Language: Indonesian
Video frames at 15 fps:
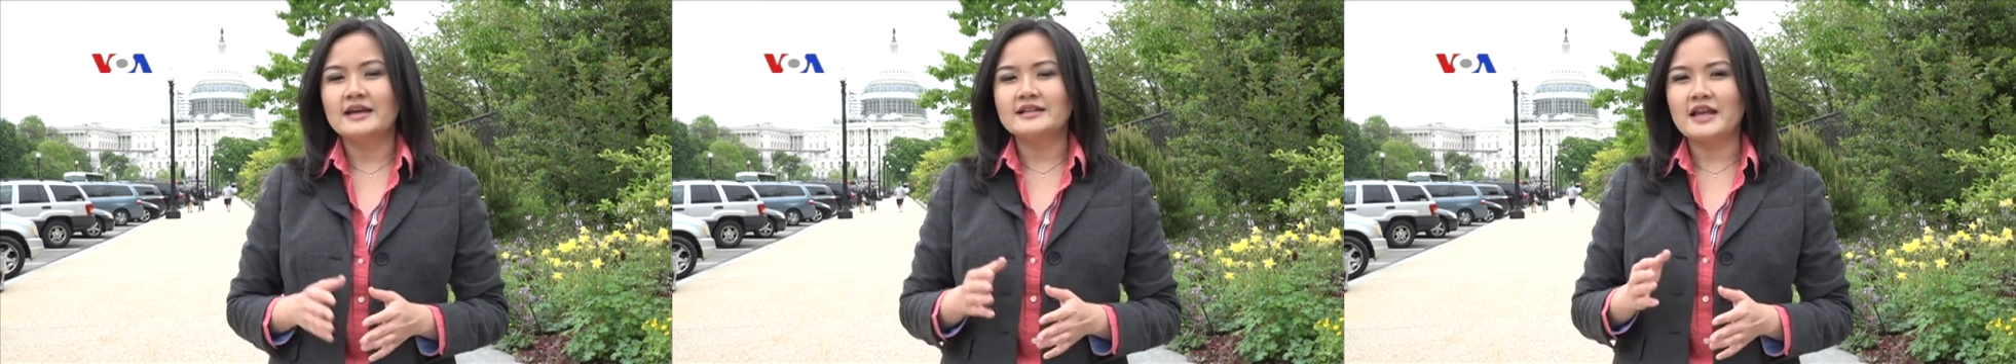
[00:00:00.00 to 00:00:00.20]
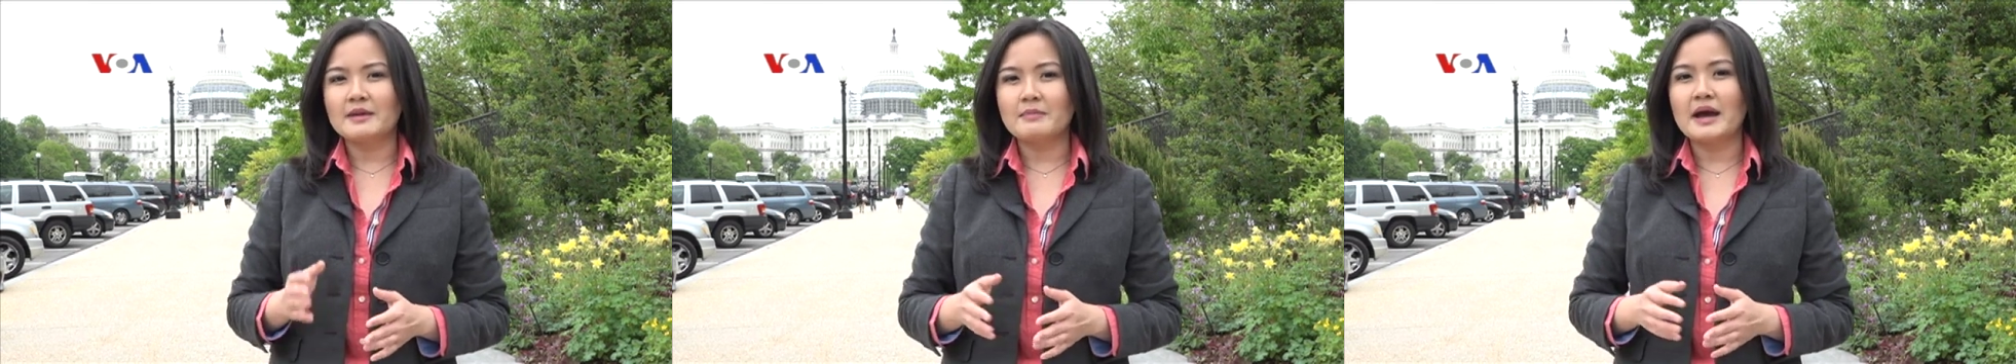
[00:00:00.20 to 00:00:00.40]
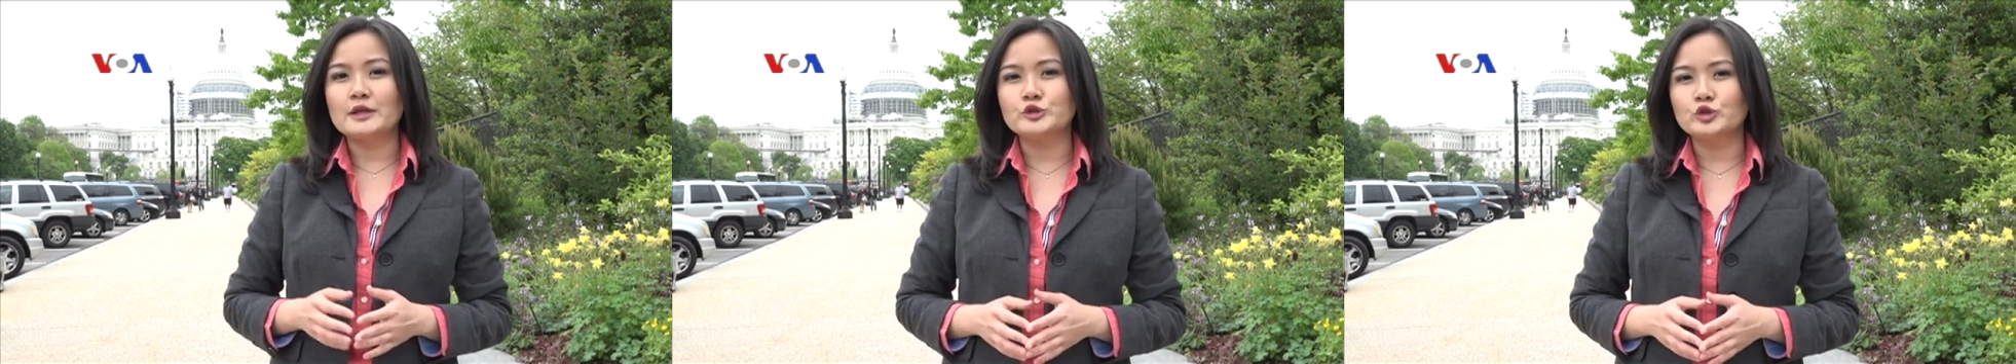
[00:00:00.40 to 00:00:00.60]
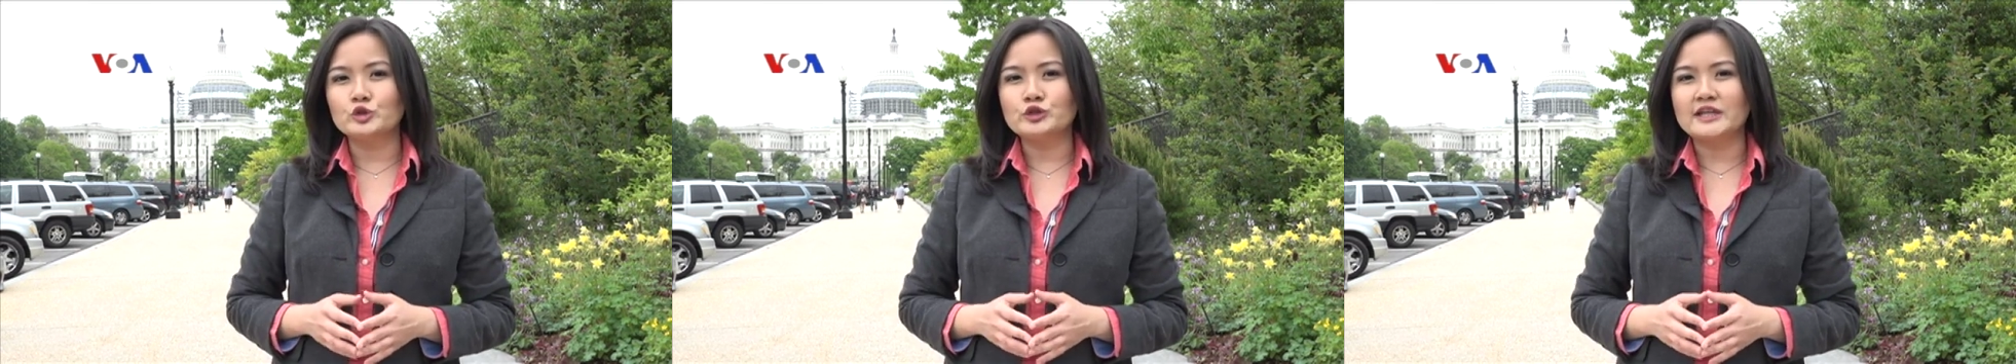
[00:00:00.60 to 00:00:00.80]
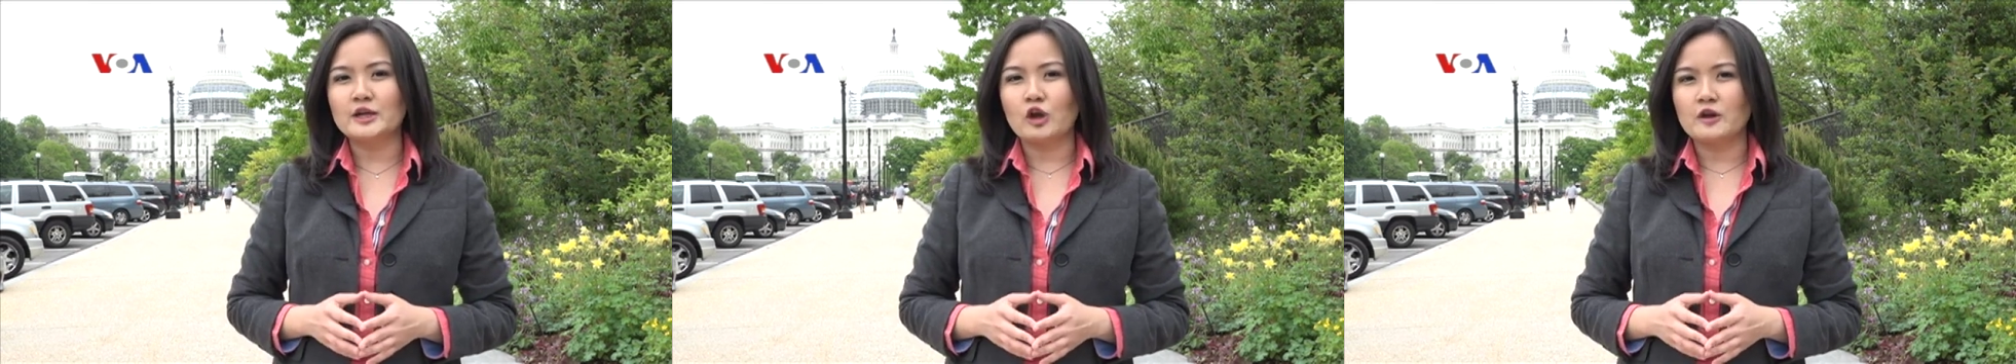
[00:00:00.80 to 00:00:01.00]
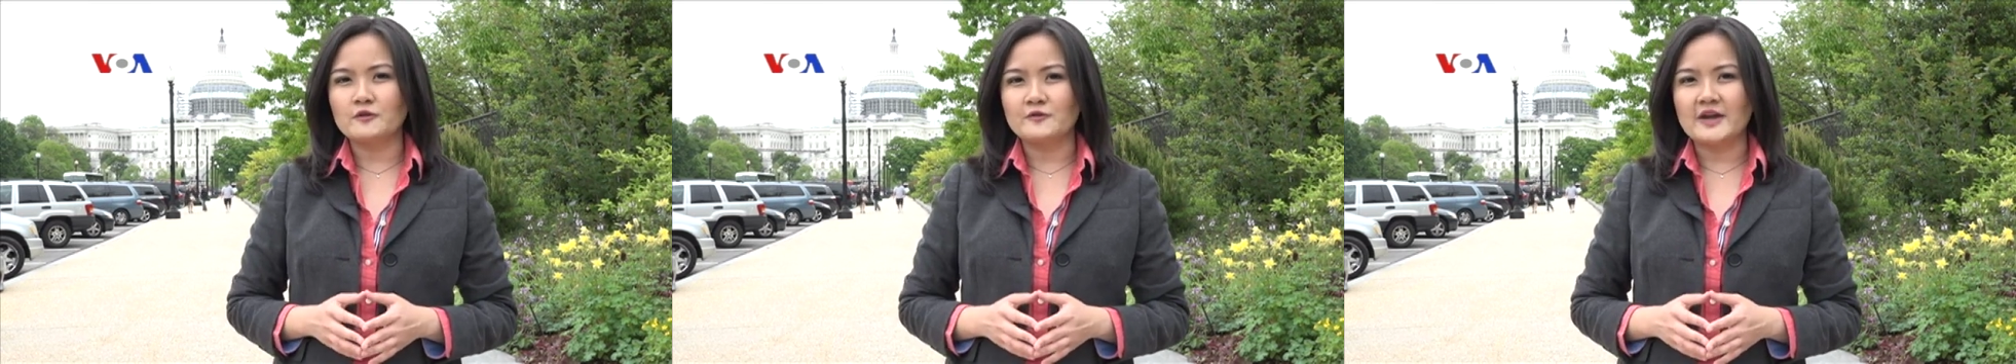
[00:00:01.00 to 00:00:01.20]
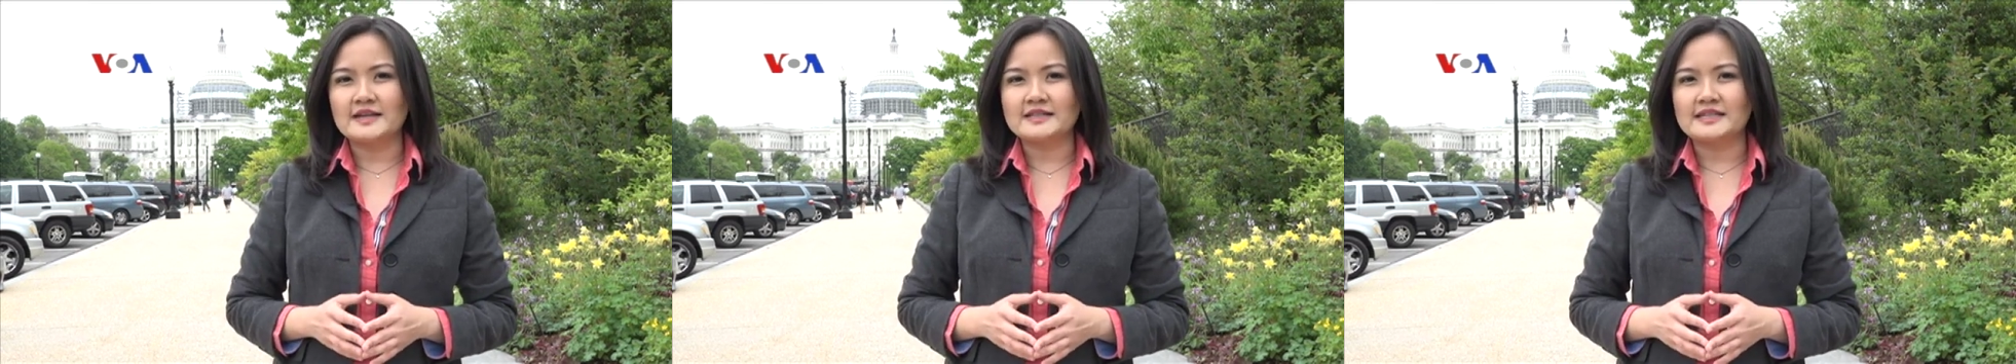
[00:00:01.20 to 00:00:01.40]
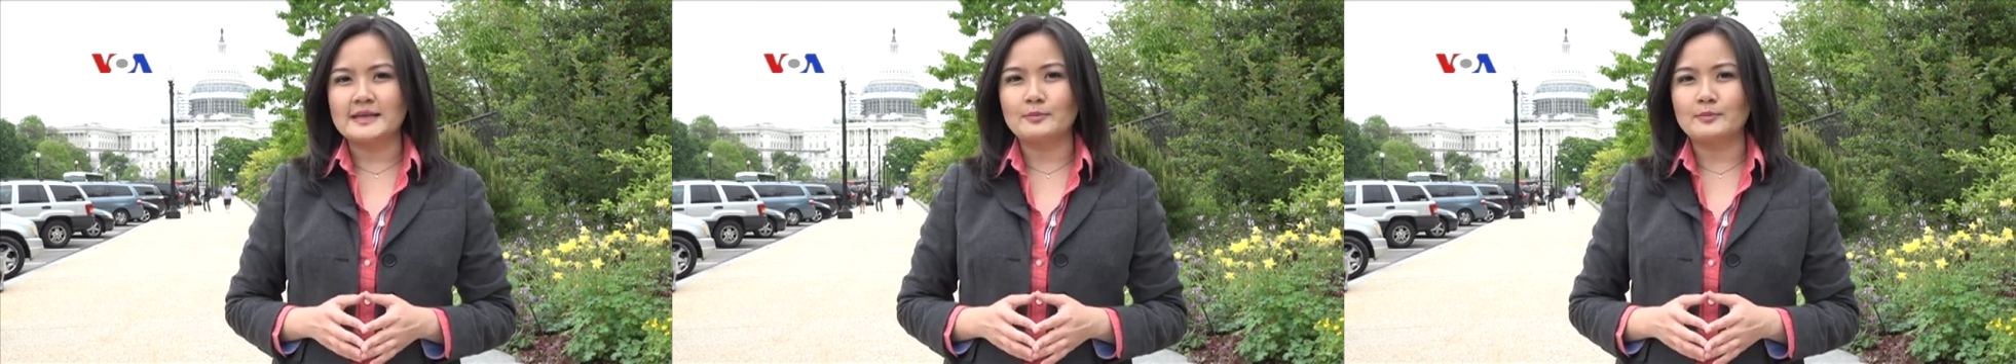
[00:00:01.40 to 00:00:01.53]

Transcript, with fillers: dan maju di konvensi